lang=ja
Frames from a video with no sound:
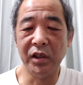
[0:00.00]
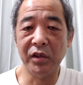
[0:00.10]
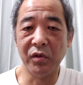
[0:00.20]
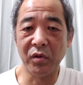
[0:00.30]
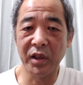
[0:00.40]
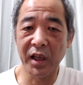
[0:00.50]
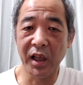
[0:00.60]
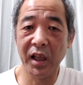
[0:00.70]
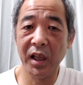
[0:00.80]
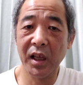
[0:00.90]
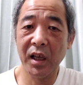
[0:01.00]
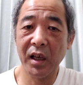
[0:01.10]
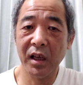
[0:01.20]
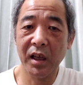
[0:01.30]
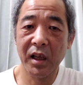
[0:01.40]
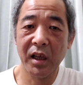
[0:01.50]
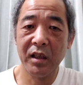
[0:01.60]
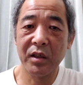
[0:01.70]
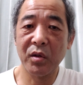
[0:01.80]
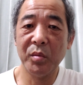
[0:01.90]
いるのでね、
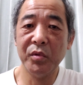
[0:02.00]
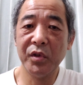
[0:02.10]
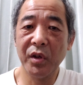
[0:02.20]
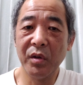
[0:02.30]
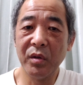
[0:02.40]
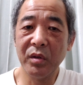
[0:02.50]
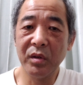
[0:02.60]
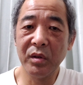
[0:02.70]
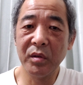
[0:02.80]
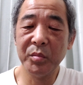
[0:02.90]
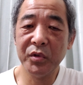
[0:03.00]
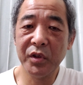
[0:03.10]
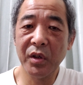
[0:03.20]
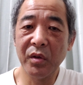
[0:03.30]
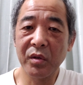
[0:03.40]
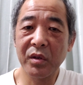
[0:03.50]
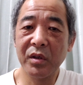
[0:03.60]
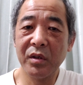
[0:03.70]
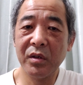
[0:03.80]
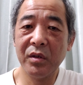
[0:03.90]
その無料、無料
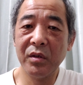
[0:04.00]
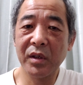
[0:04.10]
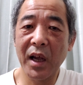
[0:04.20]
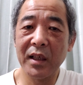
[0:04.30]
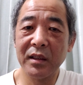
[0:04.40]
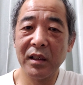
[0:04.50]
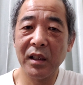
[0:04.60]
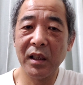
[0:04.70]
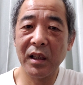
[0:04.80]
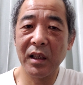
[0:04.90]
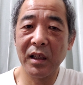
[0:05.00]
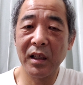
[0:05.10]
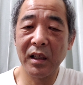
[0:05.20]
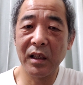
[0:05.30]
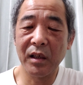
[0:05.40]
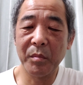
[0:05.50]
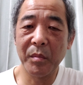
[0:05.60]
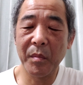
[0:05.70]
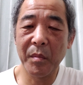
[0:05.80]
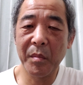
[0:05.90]
区間、
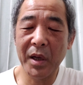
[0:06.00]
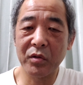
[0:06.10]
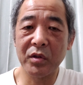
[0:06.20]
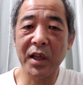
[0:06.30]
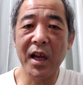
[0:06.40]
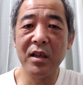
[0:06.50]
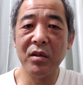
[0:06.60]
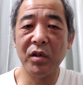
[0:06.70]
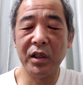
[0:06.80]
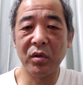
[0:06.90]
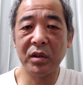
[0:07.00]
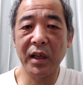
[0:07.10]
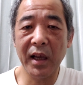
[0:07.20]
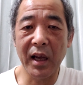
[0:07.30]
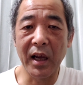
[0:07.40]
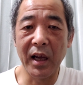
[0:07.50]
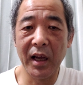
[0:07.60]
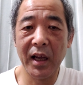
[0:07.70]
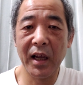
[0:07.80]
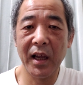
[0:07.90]
まあ、その山陰道に乗ったら、
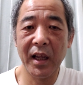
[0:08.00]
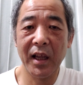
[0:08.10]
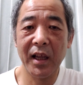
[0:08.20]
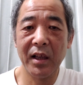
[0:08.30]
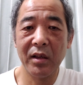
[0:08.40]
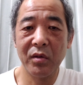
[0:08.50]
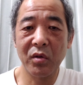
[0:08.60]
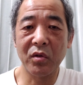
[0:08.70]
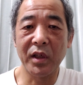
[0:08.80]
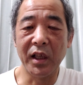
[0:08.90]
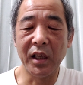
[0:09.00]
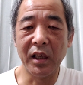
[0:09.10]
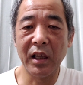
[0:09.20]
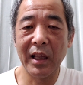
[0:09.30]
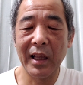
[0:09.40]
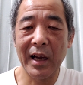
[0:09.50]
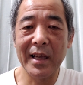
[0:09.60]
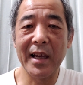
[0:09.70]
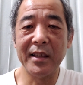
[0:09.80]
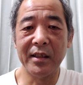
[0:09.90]
ちょっとね、
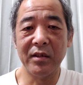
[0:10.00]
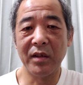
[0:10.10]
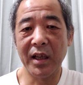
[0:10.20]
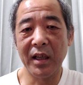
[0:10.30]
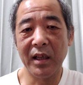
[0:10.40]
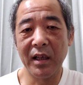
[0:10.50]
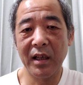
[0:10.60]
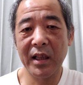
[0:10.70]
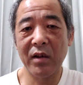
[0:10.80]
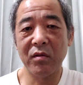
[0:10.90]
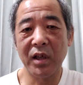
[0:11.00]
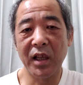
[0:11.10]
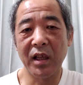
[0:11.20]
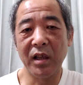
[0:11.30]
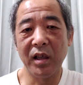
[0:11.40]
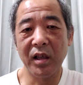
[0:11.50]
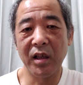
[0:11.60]
早いんですよね。なのでね、